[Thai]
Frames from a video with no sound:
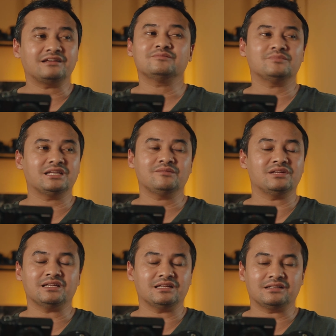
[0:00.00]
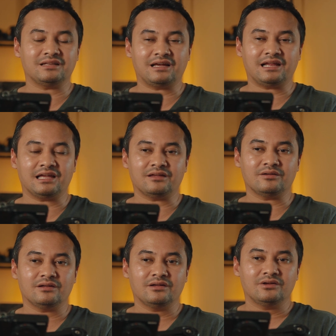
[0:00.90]
นะ ไม่ได้มีอะไร
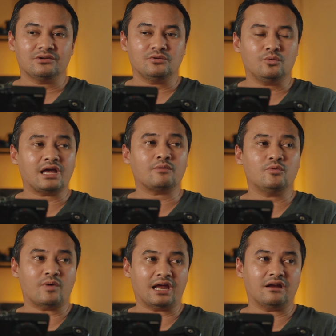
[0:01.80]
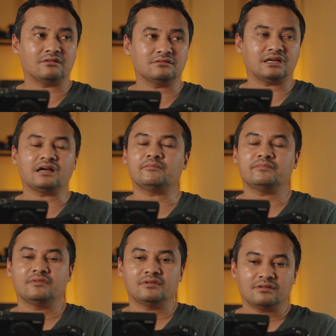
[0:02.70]
ยุ่งยากวุ่นวายหรอกนะครับ
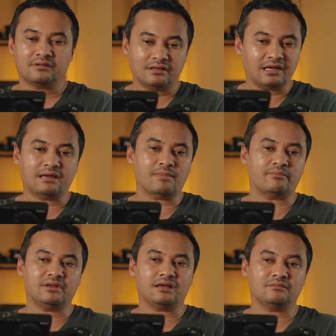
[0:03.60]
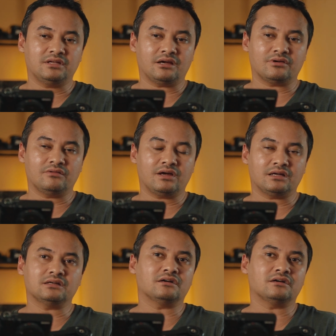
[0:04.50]
ไอแบบเนี้ยพี่เอาคิดว่าเออ